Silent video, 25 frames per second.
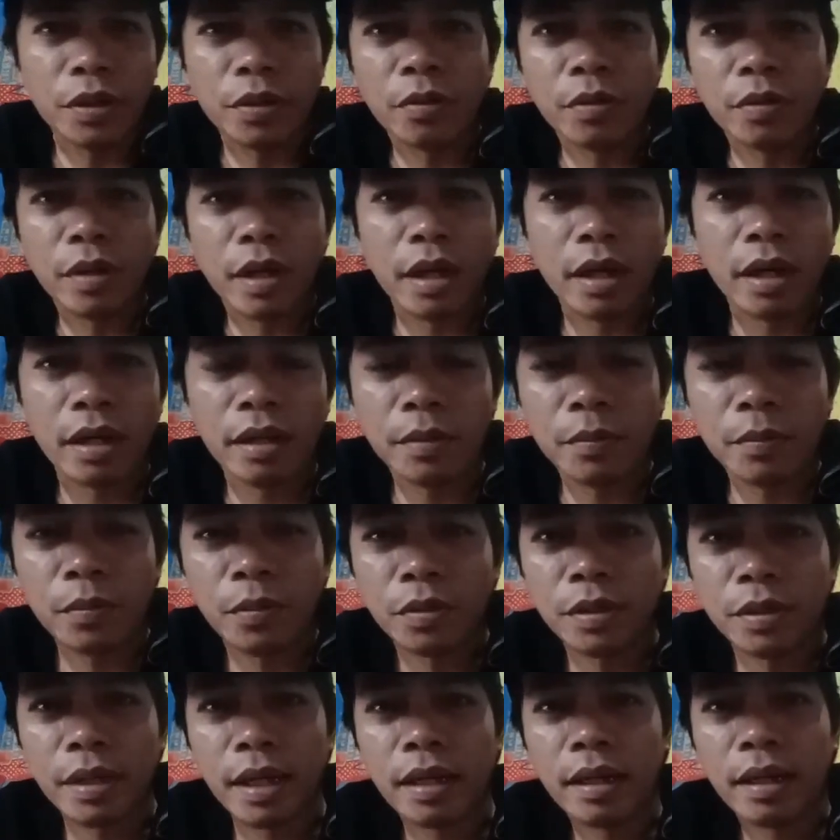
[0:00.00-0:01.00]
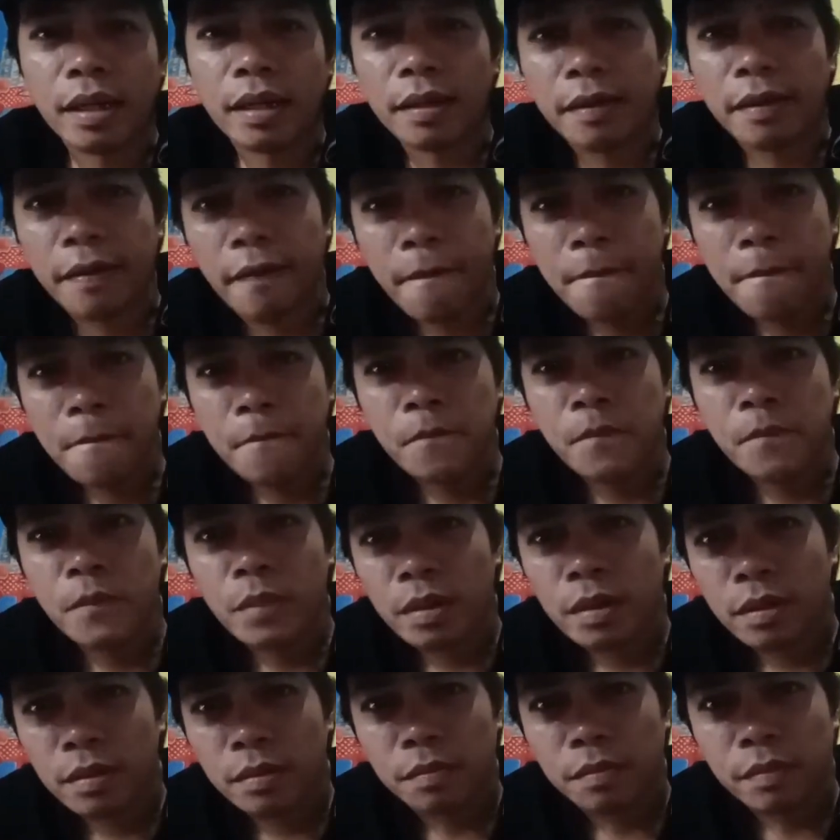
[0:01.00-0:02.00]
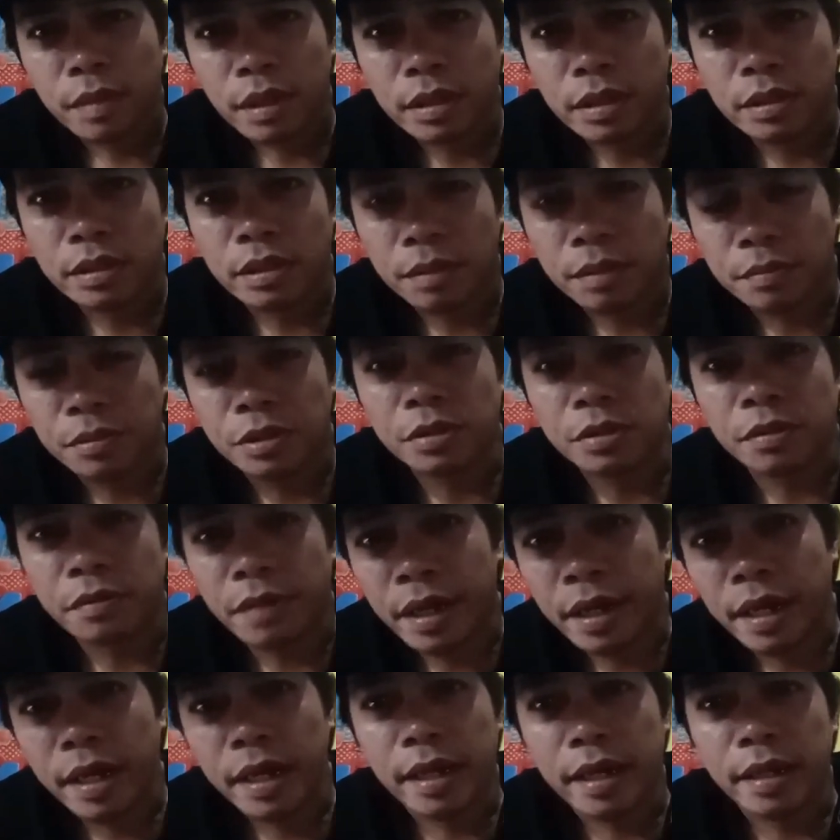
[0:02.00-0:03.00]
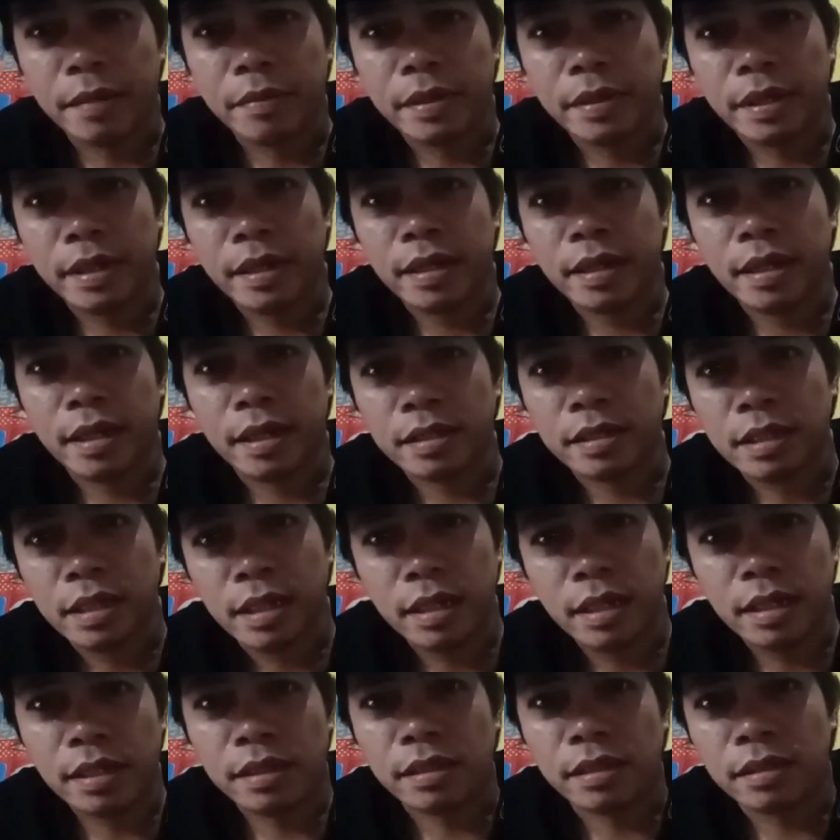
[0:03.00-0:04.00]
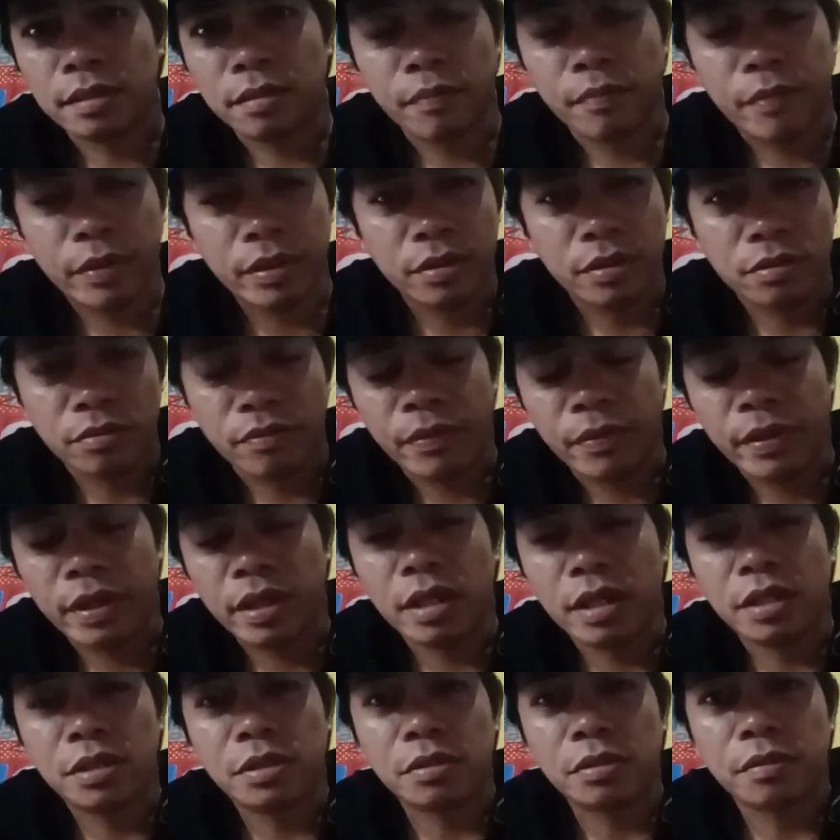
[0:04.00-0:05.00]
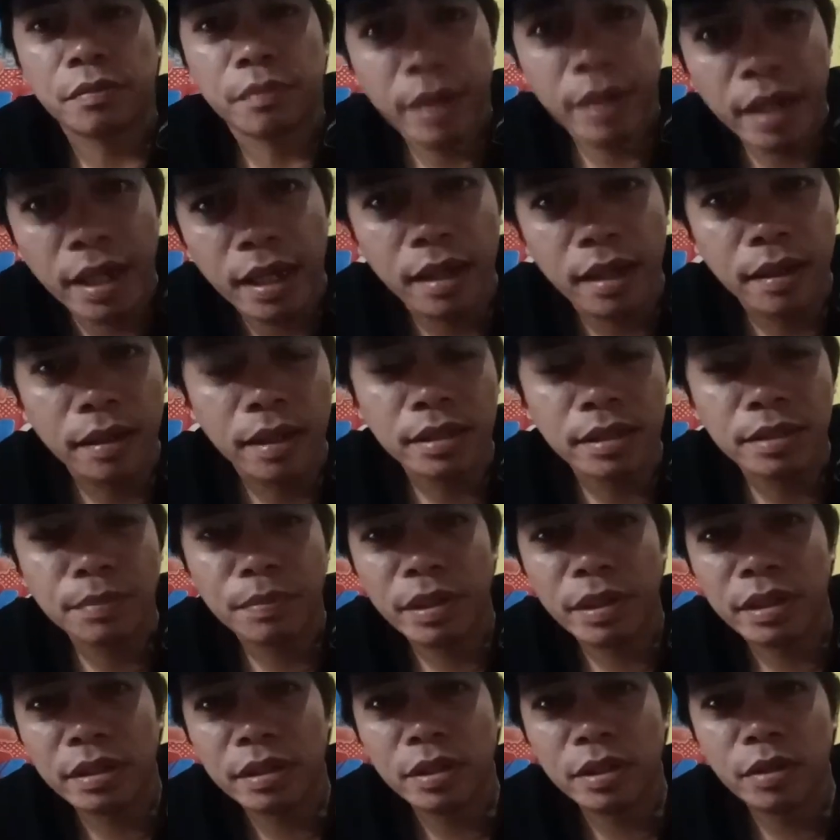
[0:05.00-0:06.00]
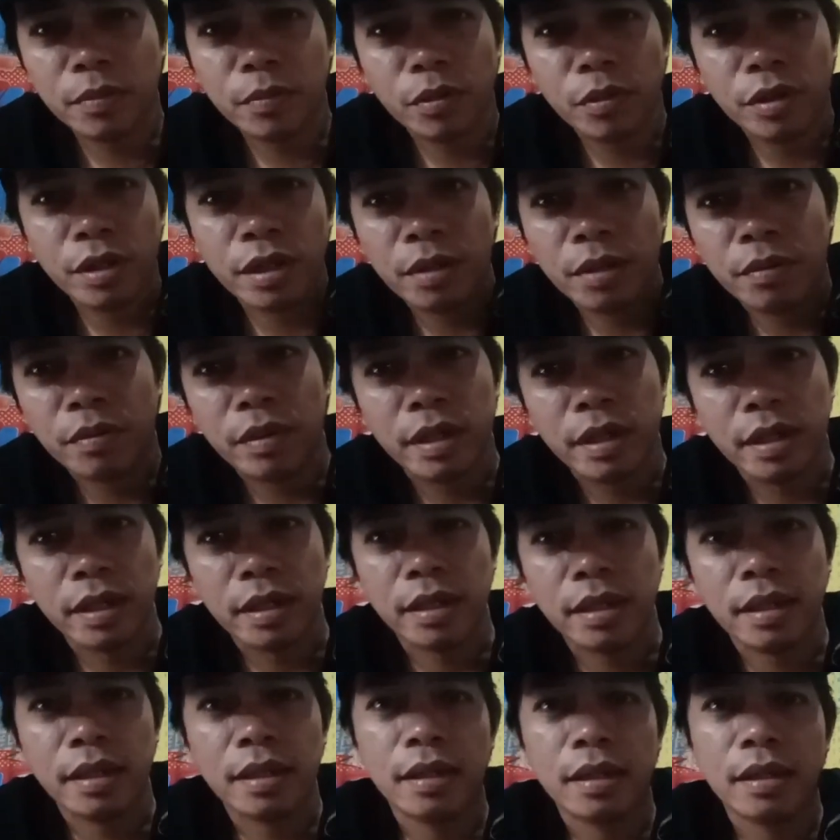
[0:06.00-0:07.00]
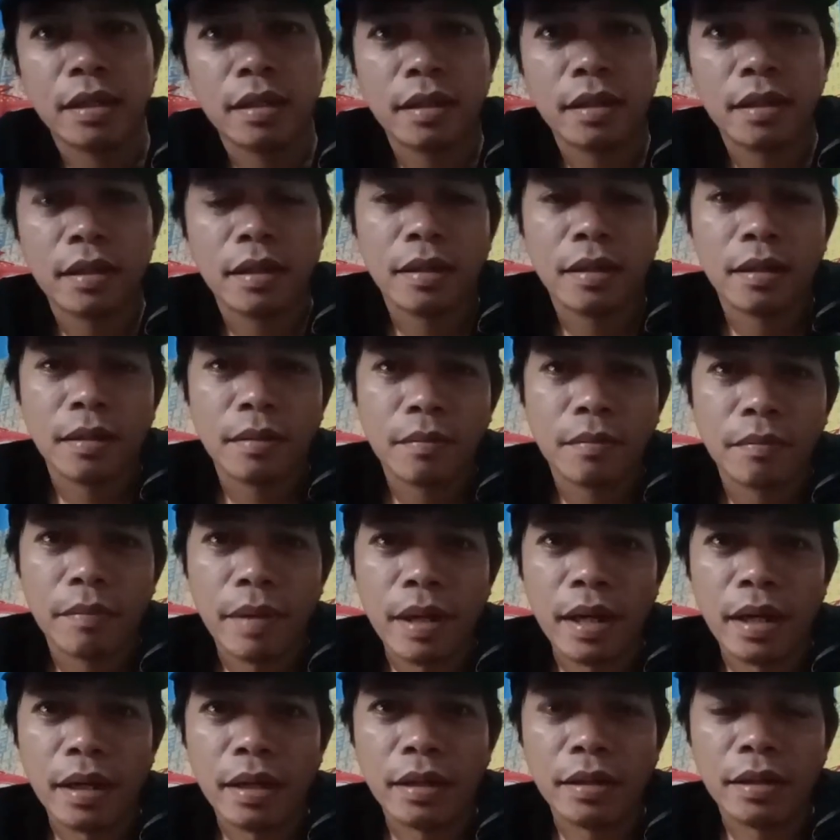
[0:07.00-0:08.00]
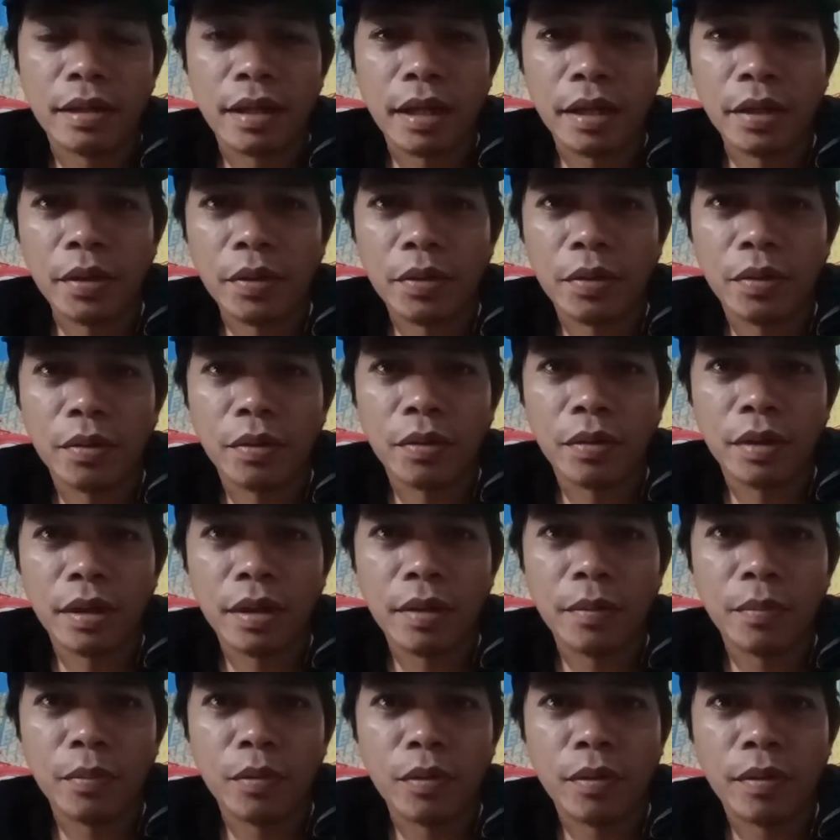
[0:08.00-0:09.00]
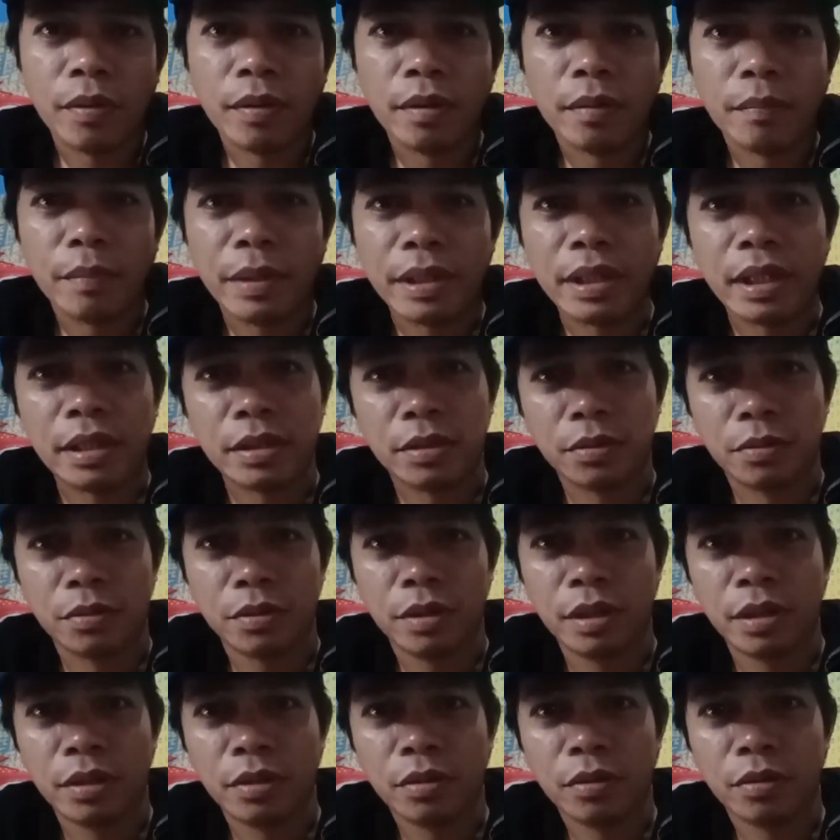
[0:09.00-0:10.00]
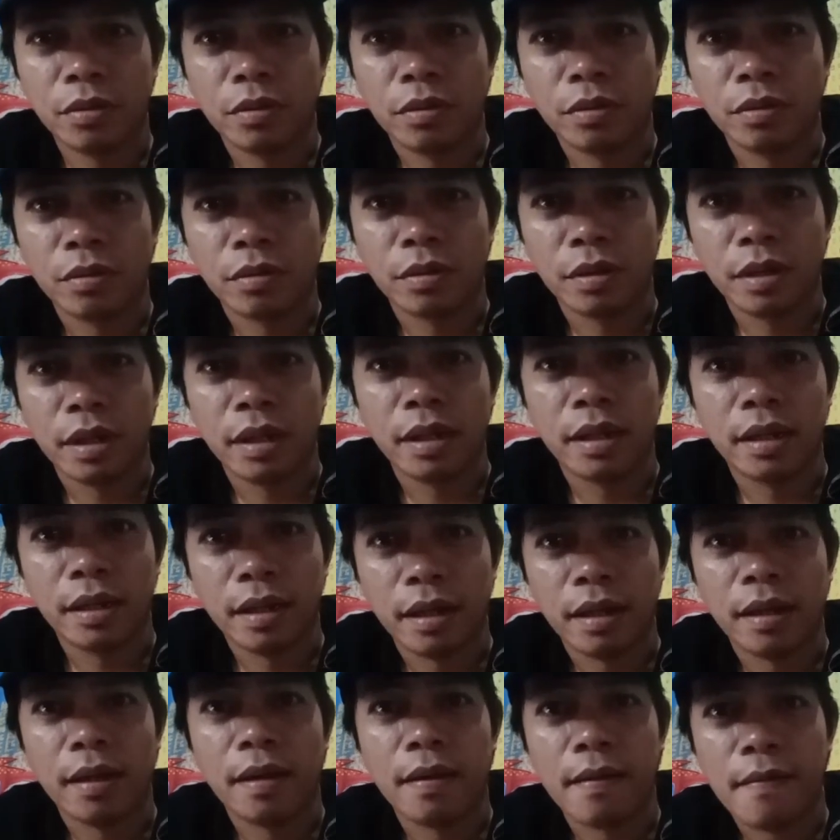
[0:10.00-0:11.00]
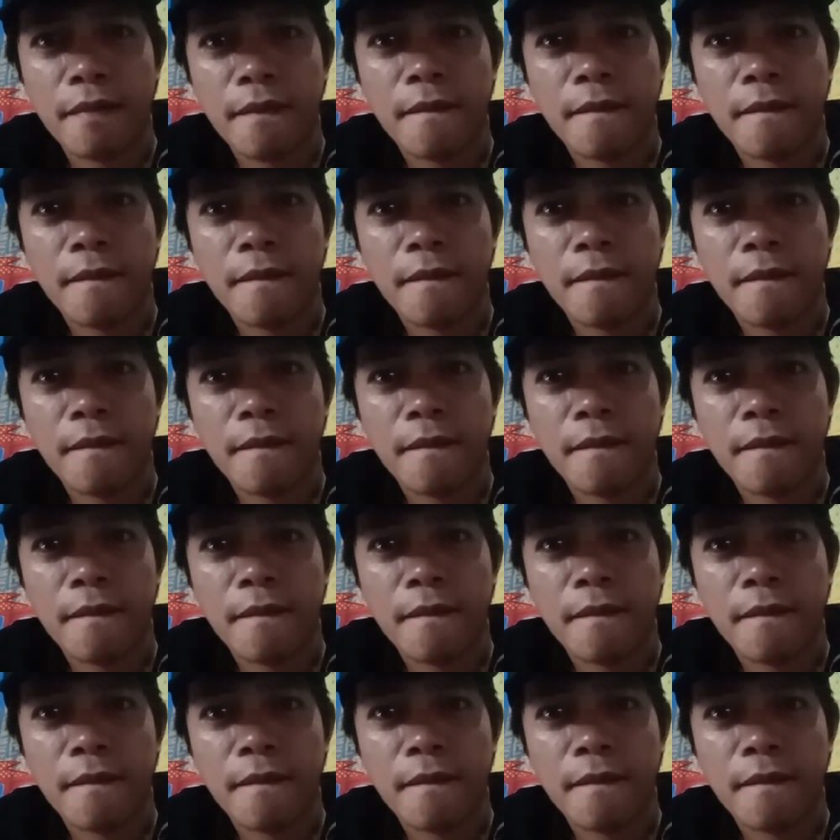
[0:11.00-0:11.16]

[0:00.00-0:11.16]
ninyong kakalimutang uh, mag-subscribe ha at hit ng notification bell. Kasi pag hindi niyo po ginawa yan, pangit kayo. Ayan po ang batas ko dito. Kaya,